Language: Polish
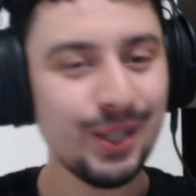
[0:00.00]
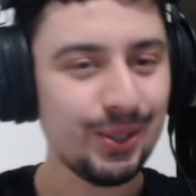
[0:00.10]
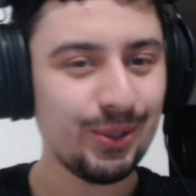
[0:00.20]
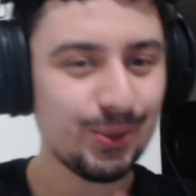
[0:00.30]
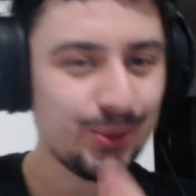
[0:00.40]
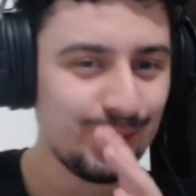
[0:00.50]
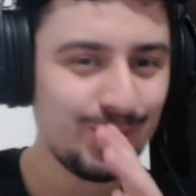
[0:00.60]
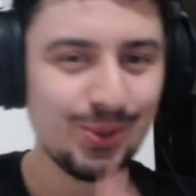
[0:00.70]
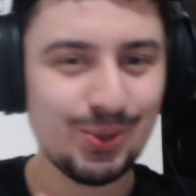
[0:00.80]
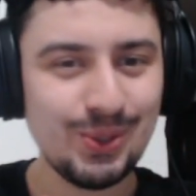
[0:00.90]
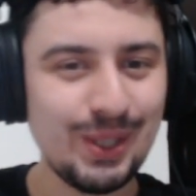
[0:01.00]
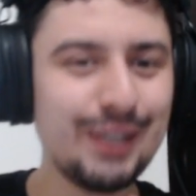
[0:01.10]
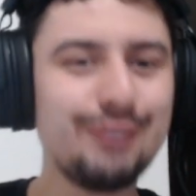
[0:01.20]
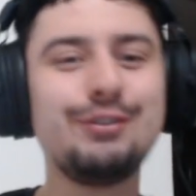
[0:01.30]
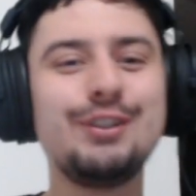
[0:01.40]
Już
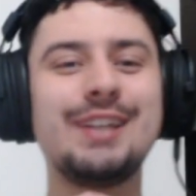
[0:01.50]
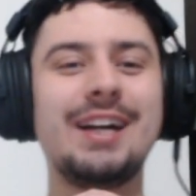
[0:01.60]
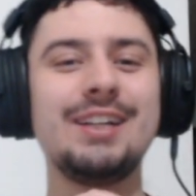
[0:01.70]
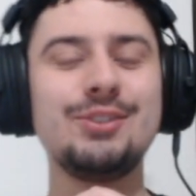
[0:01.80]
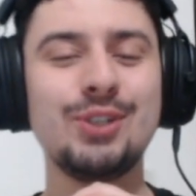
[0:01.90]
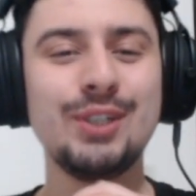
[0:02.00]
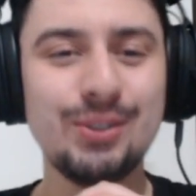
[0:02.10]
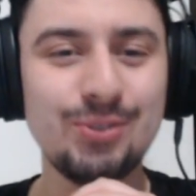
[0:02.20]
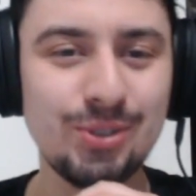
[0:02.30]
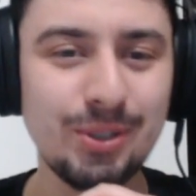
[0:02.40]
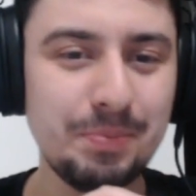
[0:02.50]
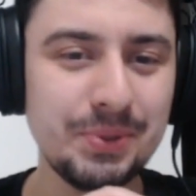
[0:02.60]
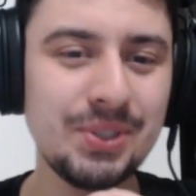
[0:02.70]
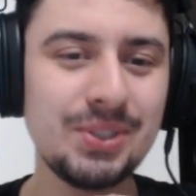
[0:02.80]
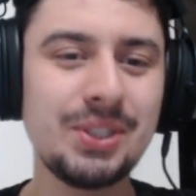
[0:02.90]
tutaj widać, że
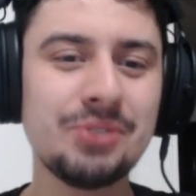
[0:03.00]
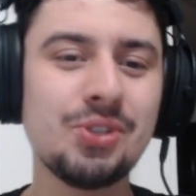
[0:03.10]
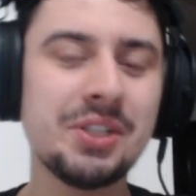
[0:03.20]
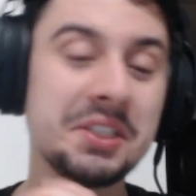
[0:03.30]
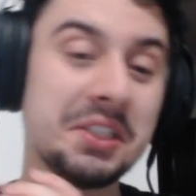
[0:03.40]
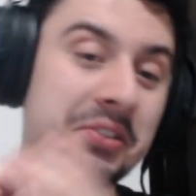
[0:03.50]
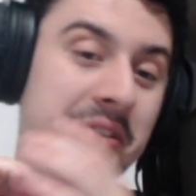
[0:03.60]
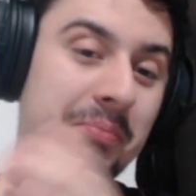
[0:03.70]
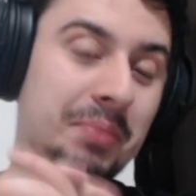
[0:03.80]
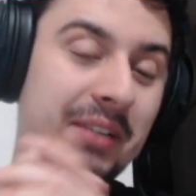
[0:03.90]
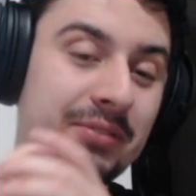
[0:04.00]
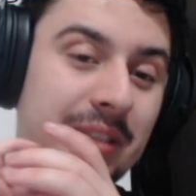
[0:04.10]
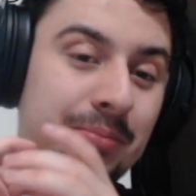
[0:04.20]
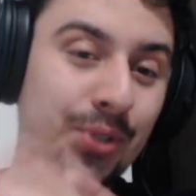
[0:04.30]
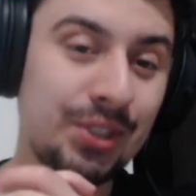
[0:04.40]
pozycja czarnego
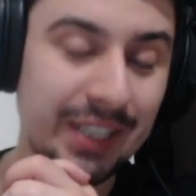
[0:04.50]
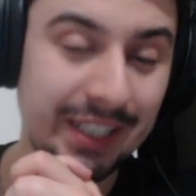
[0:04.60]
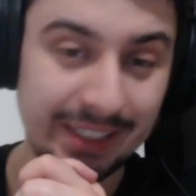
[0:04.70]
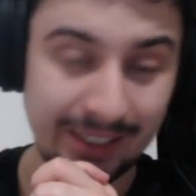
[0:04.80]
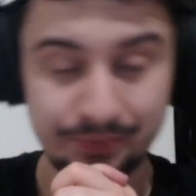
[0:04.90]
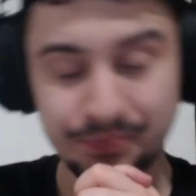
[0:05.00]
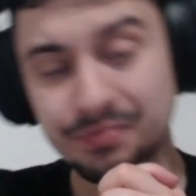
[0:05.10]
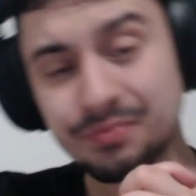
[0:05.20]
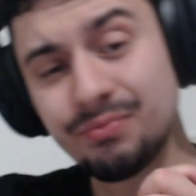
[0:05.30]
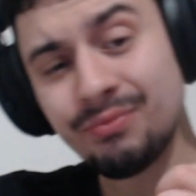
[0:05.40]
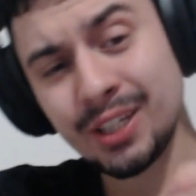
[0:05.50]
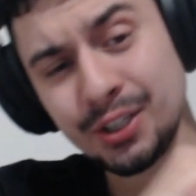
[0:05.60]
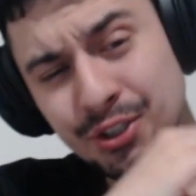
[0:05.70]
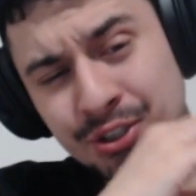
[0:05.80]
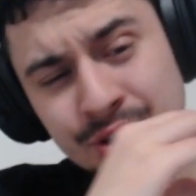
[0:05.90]
naprawdę mizerna.
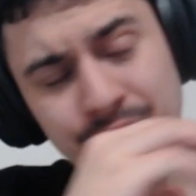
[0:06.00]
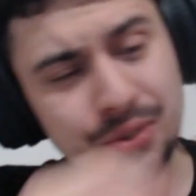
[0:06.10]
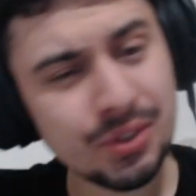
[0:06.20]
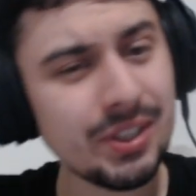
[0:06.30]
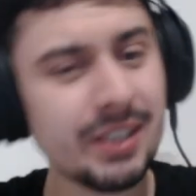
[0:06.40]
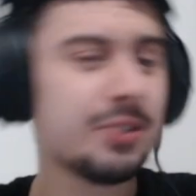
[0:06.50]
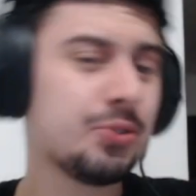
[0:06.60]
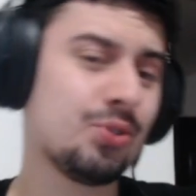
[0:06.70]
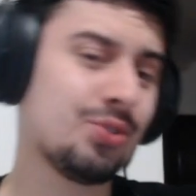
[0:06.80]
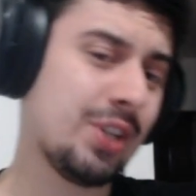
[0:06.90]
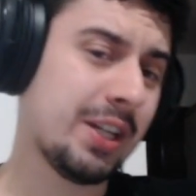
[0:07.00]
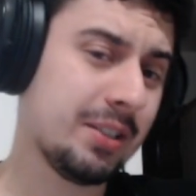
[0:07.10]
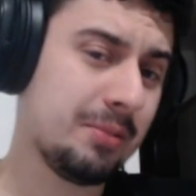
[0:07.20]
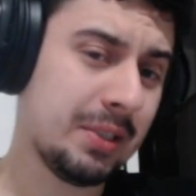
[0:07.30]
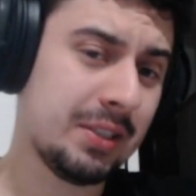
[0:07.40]
I co z tego, że
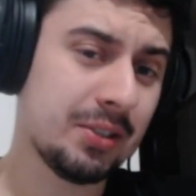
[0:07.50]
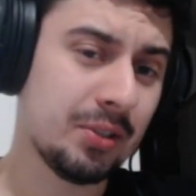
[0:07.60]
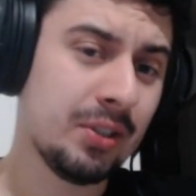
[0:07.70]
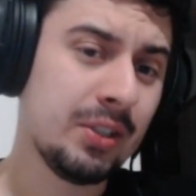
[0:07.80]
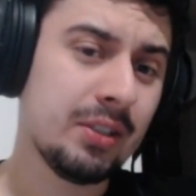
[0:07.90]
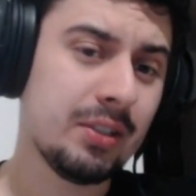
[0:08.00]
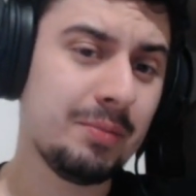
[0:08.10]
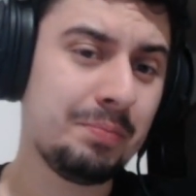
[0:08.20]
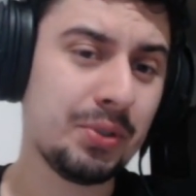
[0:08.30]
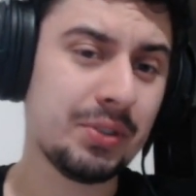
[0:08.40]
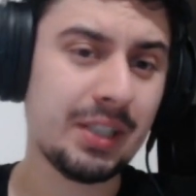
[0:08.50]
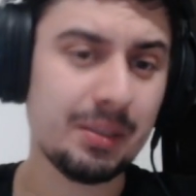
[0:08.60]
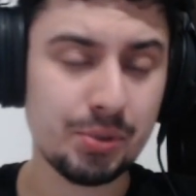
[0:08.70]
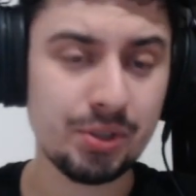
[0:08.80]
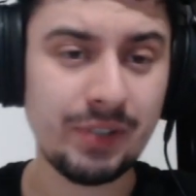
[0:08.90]
czarny ma tego e,
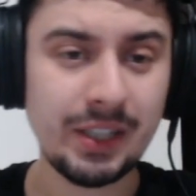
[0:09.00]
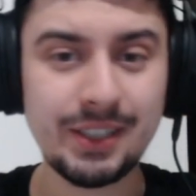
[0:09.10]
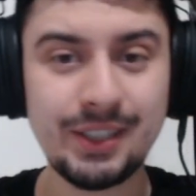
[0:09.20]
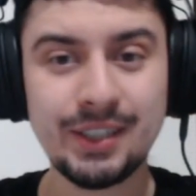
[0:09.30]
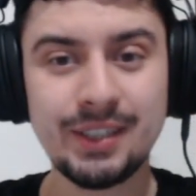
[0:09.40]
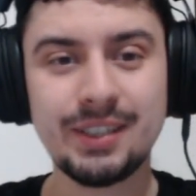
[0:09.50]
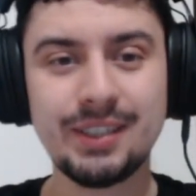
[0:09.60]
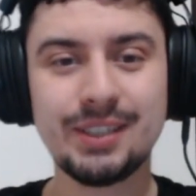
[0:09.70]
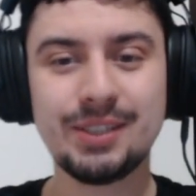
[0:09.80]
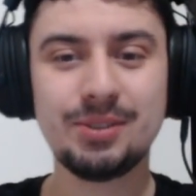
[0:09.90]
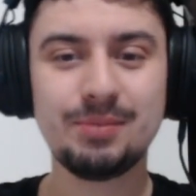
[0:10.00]
pionka przewagi, e, kiedy